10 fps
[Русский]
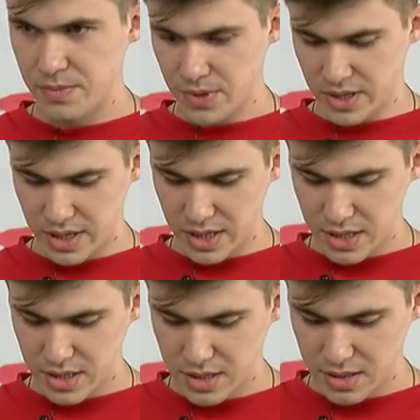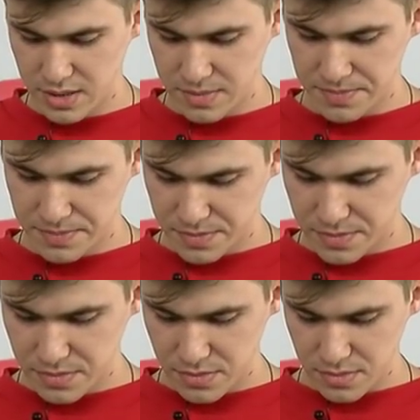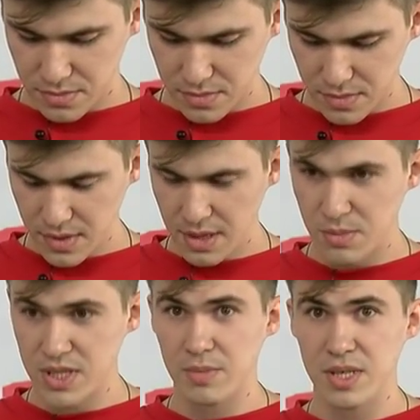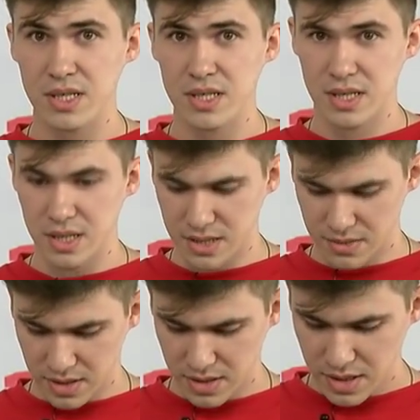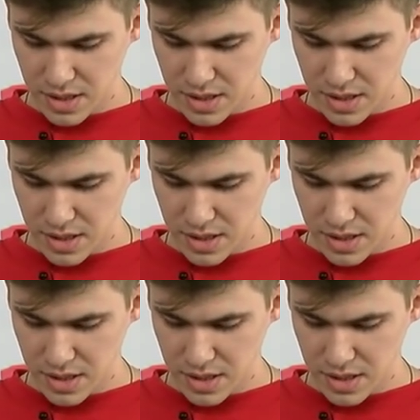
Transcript: проект э, «Безопасность детства»,